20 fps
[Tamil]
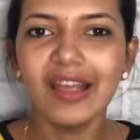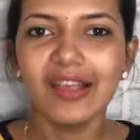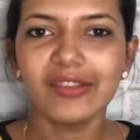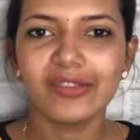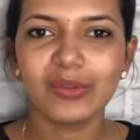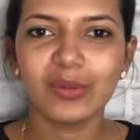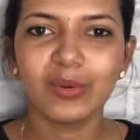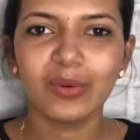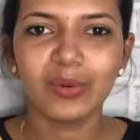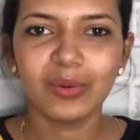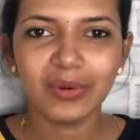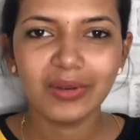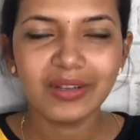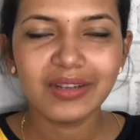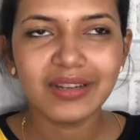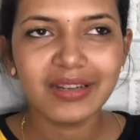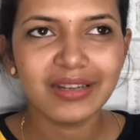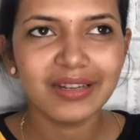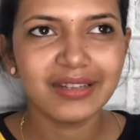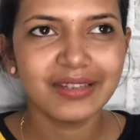So
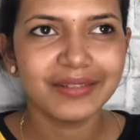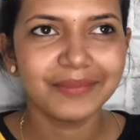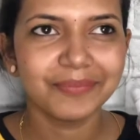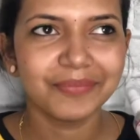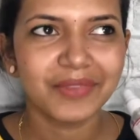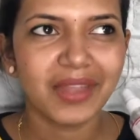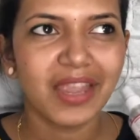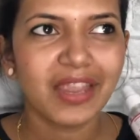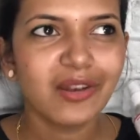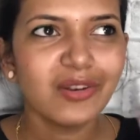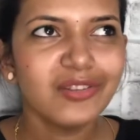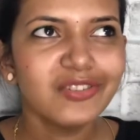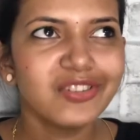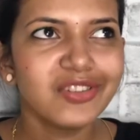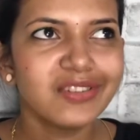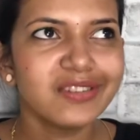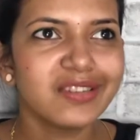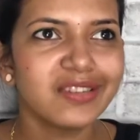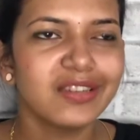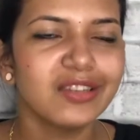um, I cannot
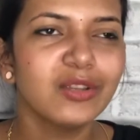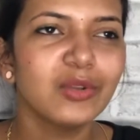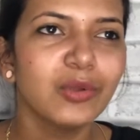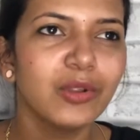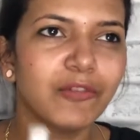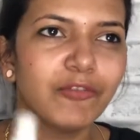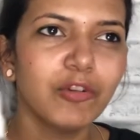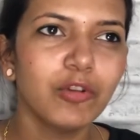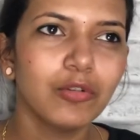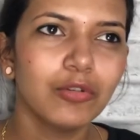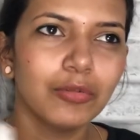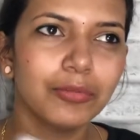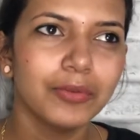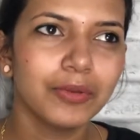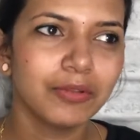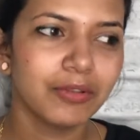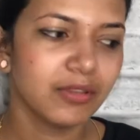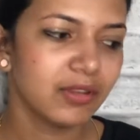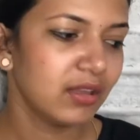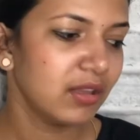just tell you எவ்வளோ
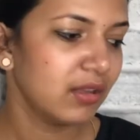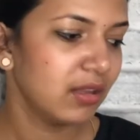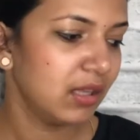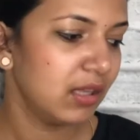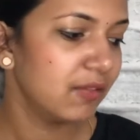பேர் வந்து